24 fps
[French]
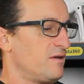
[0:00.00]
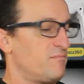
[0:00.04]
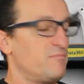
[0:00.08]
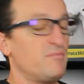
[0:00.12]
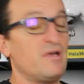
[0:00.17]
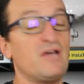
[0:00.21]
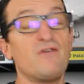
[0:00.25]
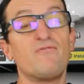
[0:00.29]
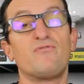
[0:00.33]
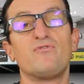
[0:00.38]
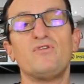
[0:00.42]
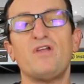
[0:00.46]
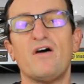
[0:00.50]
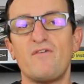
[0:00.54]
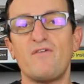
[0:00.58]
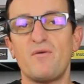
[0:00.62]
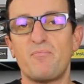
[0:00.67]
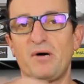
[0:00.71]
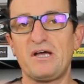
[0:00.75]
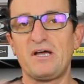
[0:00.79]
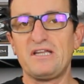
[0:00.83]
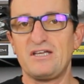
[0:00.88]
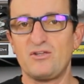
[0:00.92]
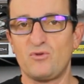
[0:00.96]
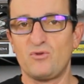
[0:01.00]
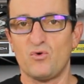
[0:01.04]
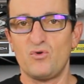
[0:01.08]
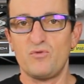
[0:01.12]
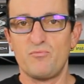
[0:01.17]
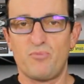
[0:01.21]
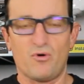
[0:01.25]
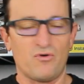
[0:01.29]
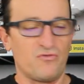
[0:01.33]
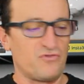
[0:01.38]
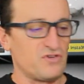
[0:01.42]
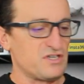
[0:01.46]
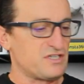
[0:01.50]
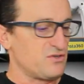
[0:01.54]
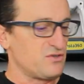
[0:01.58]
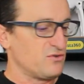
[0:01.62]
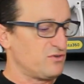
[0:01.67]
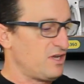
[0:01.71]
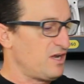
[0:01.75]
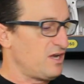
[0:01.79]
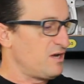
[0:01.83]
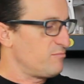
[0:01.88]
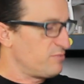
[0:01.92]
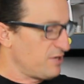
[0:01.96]
Mais vous n'avez pas des drones
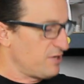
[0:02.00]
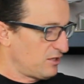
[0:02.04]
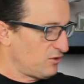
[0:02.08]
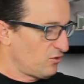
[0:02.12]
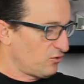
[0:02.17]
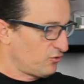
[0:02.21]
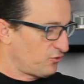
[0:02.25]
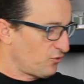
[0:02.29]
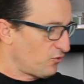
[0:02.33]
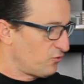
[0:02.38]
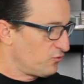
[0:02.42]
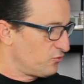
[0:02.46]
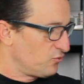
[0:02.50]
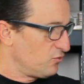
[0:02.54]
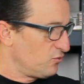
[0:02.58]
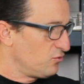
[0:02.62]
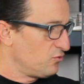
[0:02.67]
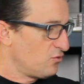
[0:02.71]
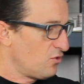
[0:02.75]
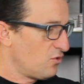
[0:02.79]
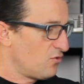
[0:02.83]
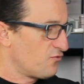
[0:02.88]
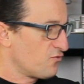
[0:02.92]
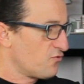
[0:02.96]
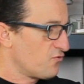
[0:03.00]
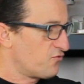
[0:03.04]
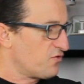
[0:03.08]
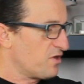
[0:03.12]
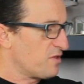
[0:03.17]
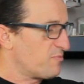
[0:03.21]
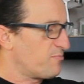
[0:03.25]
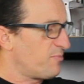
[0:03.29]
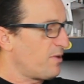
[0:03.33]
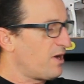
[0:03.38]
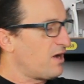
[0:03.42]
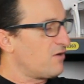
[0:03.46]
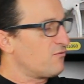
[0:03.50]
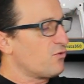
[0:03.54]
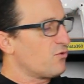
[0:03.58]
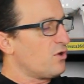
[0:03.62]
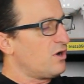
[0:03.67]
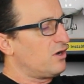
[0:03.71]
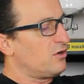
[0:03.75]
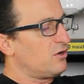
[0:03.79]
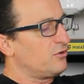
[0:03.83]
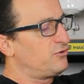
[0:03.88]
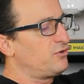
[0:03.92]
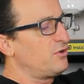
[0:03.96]
professionnels, bien entendu, ne vous faites pas avoir.